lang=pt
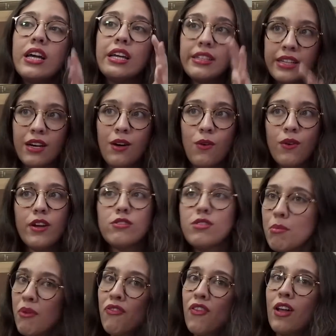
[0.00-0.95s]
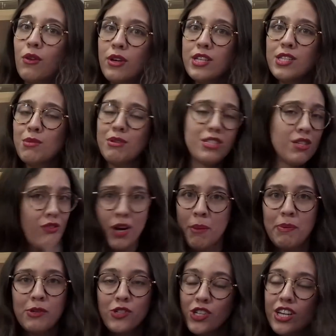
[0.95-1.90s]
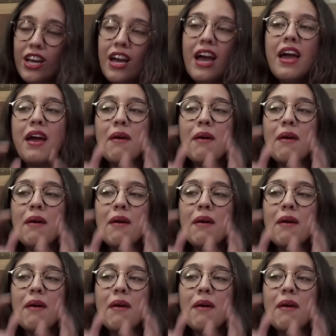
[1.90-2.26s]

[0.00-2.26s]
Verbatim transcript: Então, eu sempre falo isso, mas eu vou repetir.